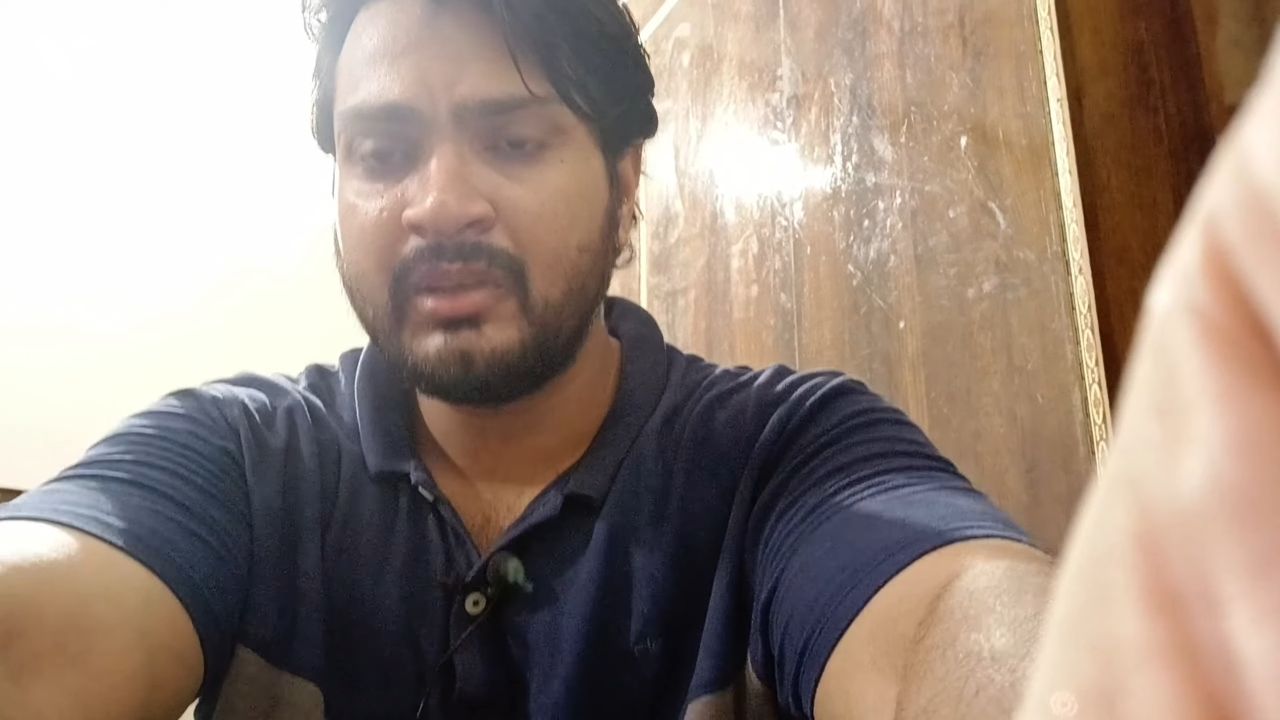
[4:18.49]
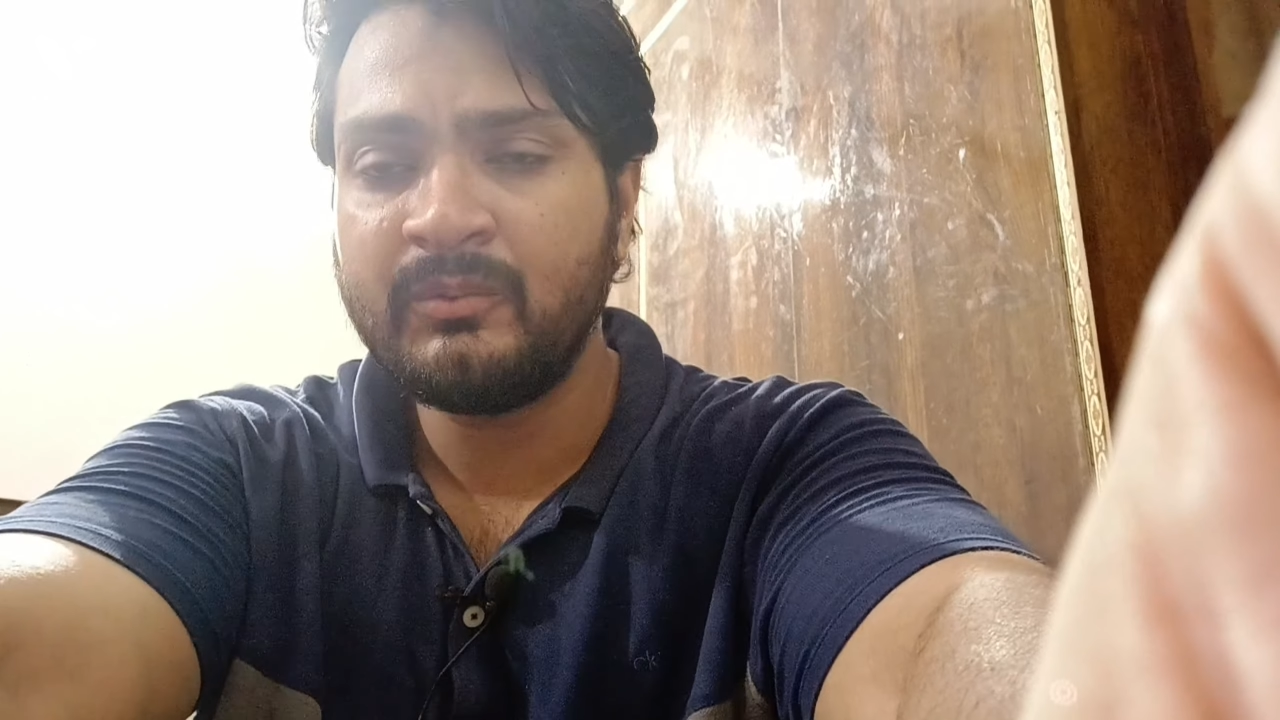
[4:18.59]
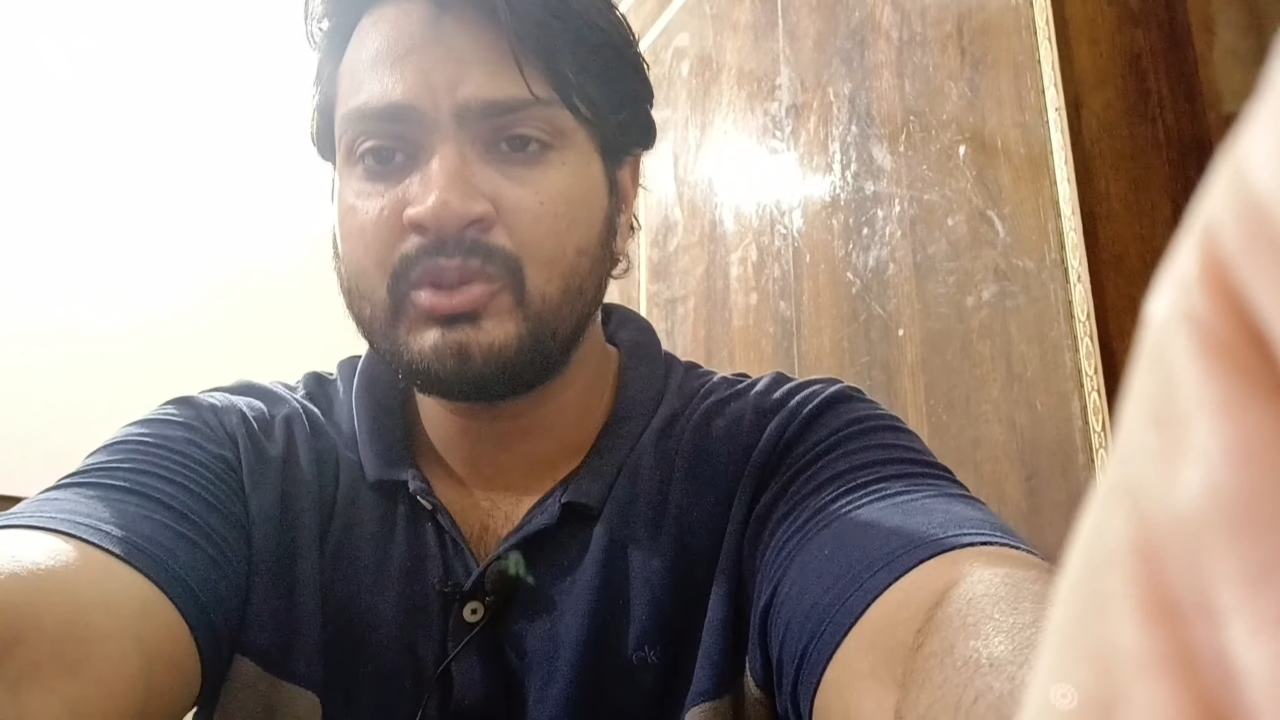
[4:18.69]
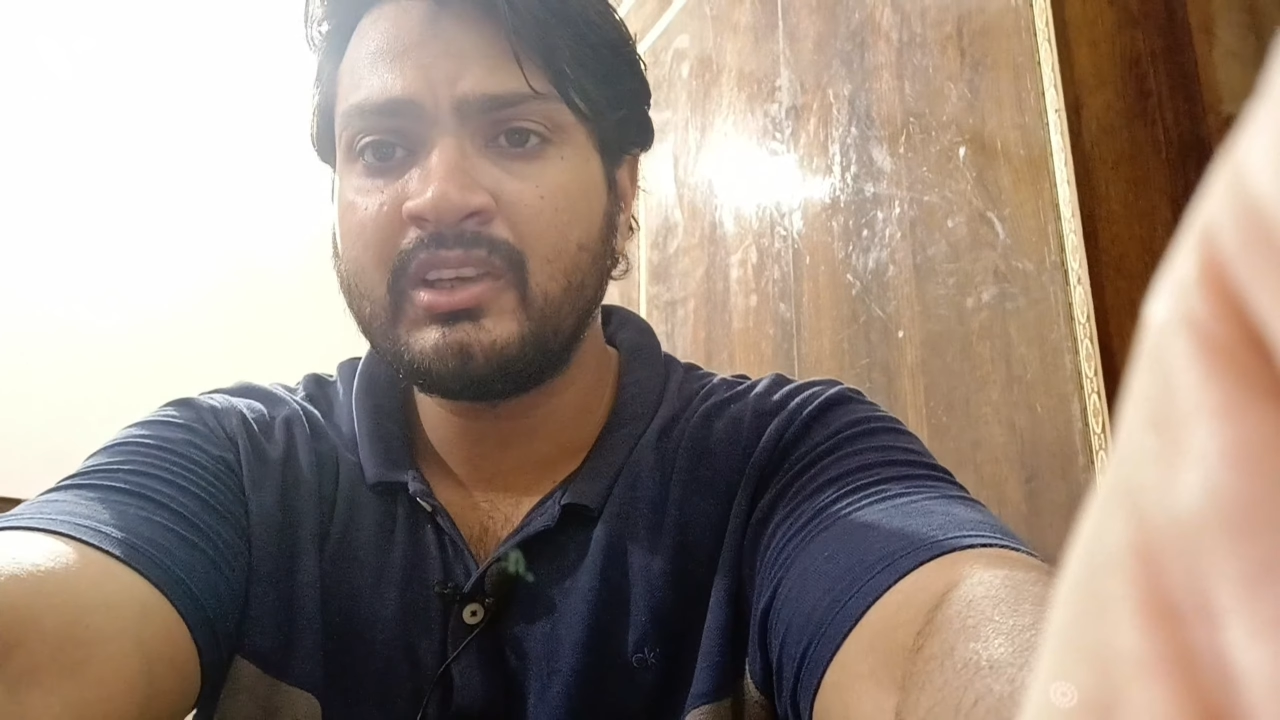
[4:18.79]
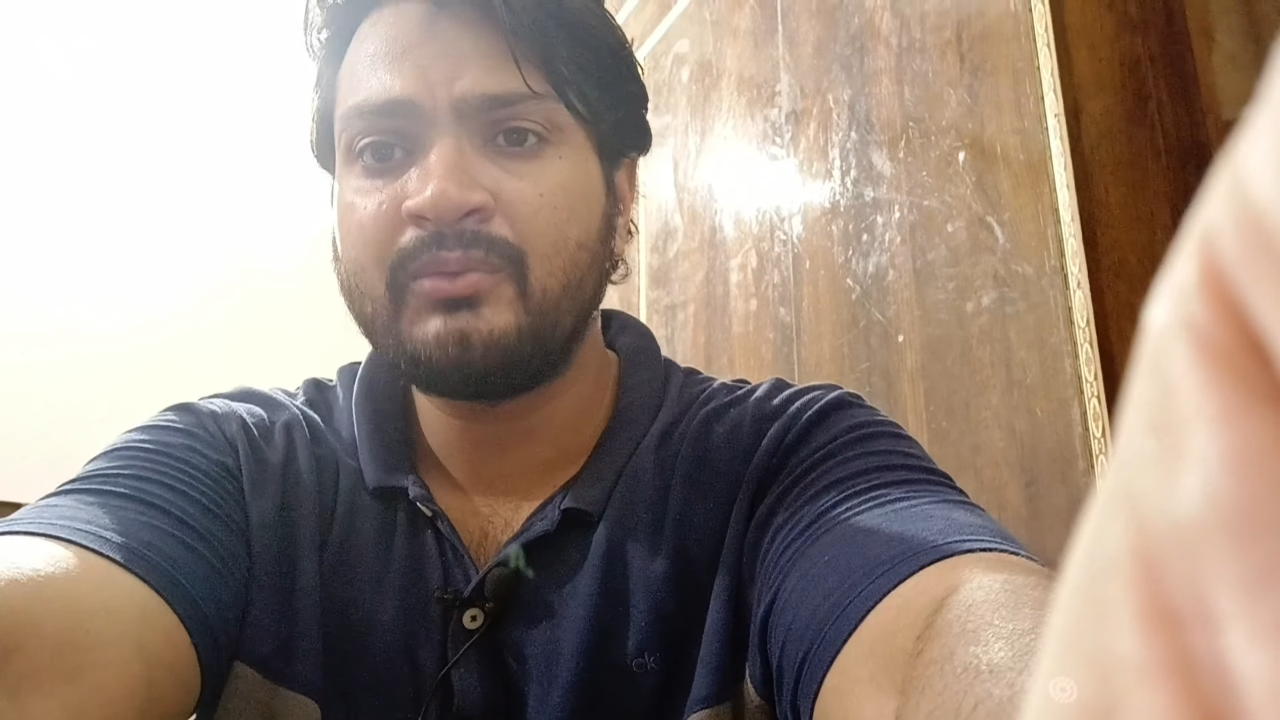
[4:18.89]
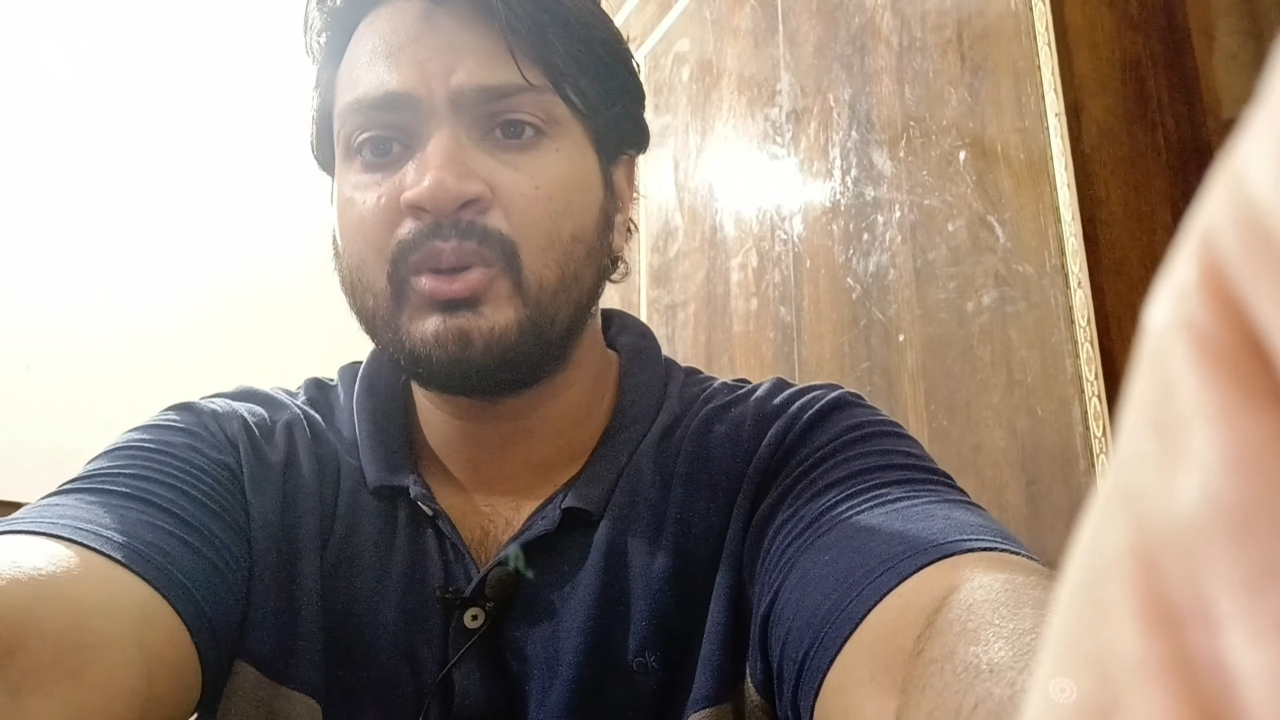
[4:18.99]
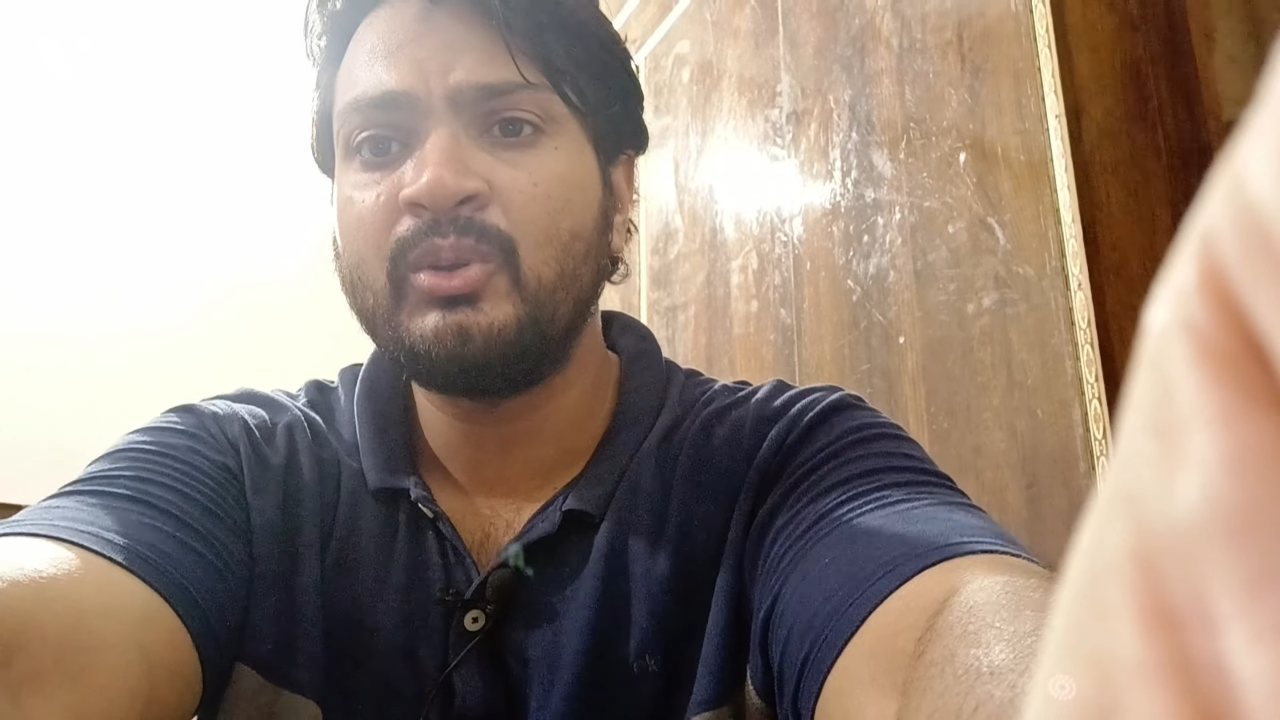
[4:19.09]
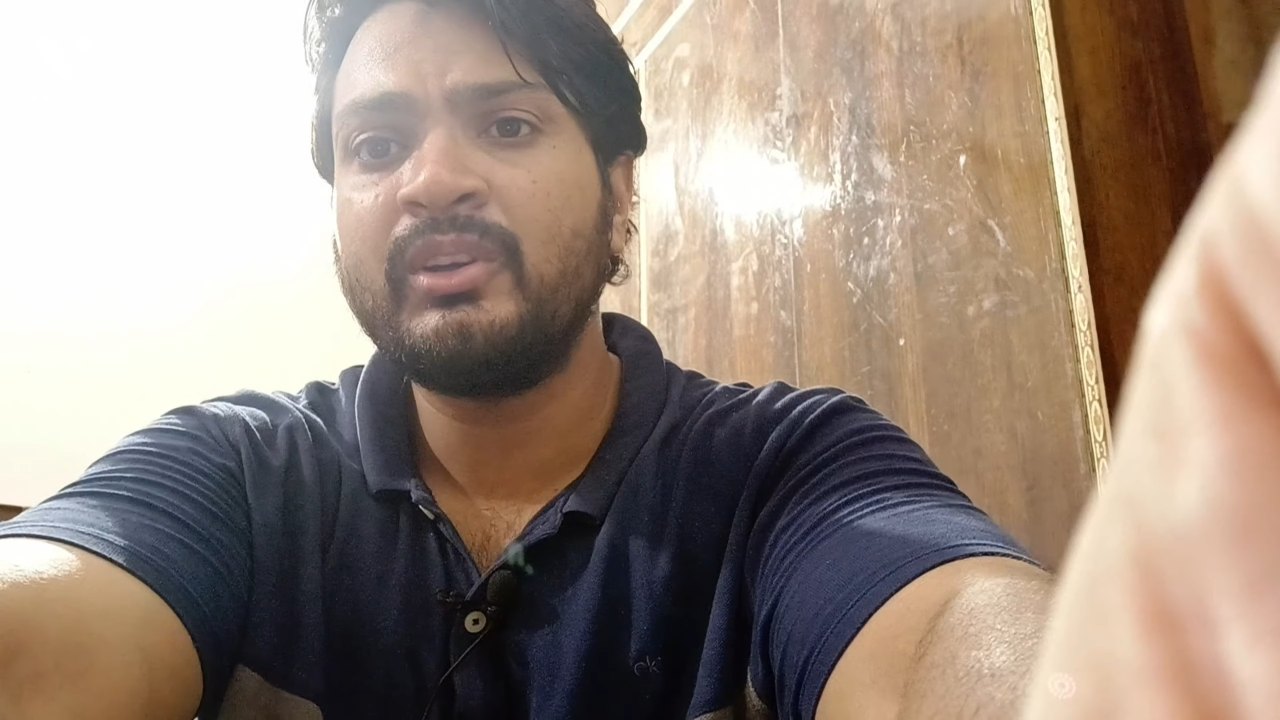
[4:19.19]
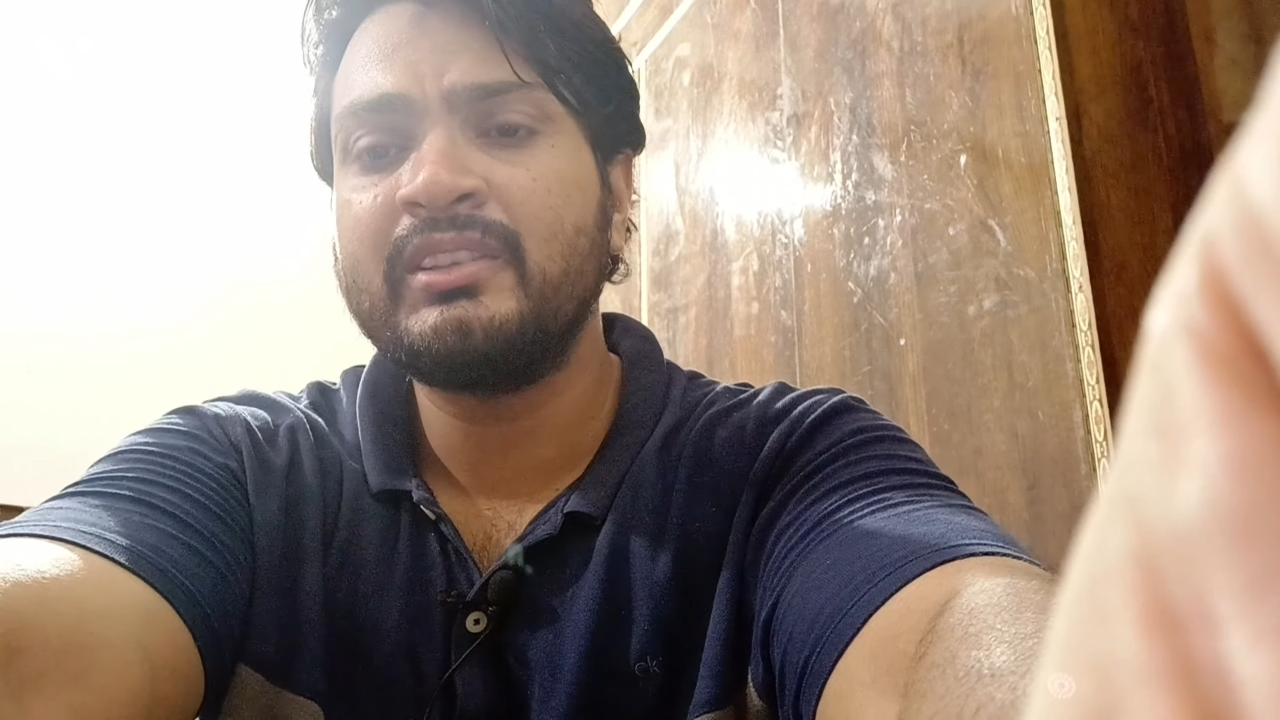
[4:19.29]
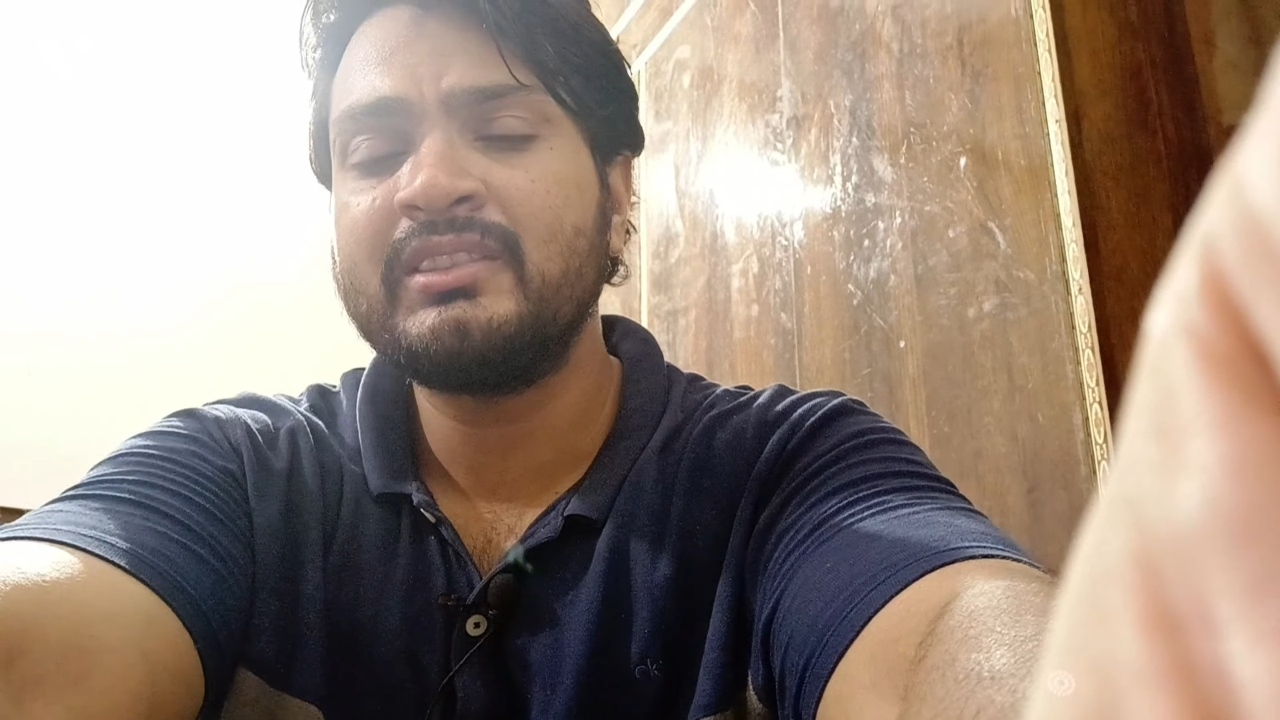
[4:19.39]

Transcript: भी मुझे आप फॉलो कर